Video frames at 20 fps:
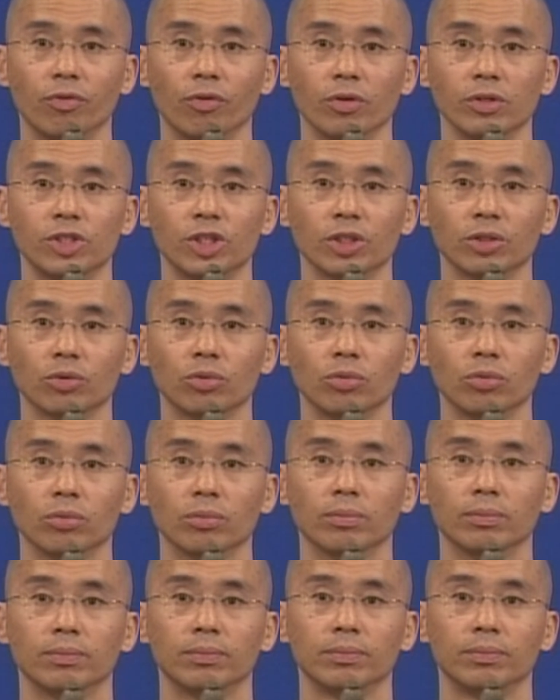庄严
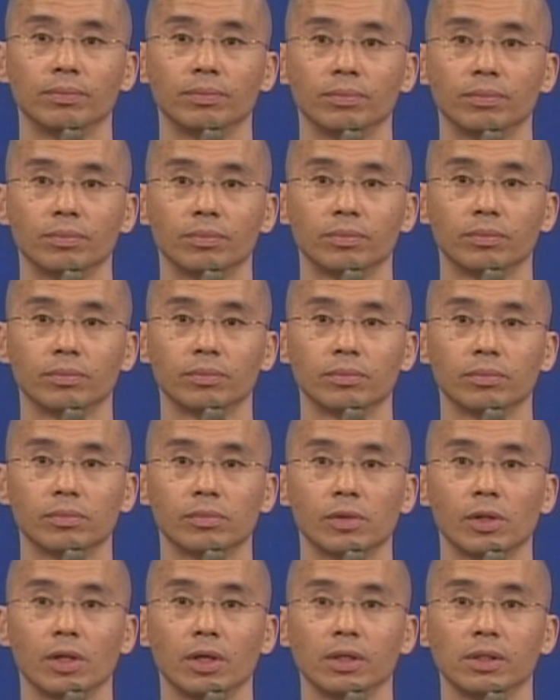佛净土，
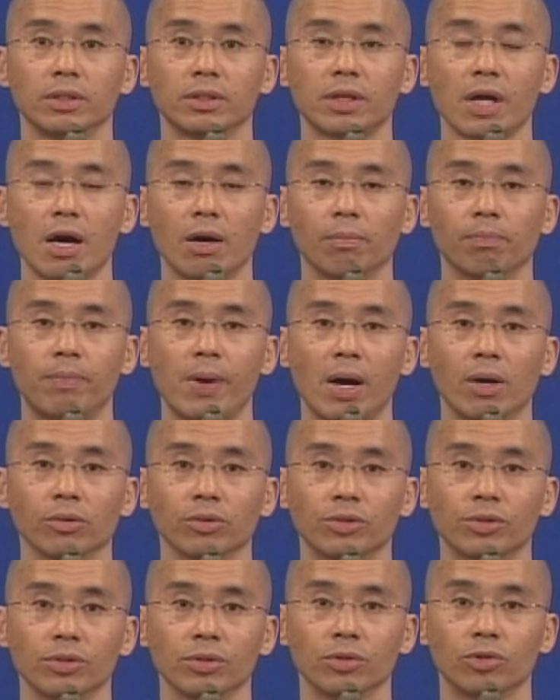
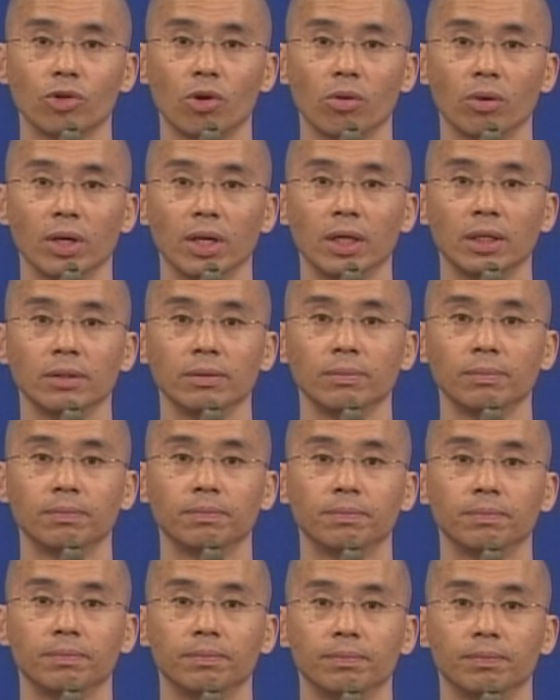上报四
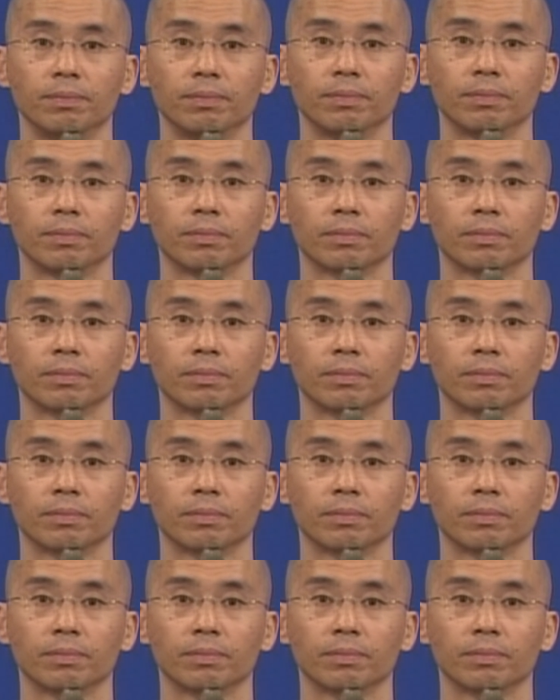重恩，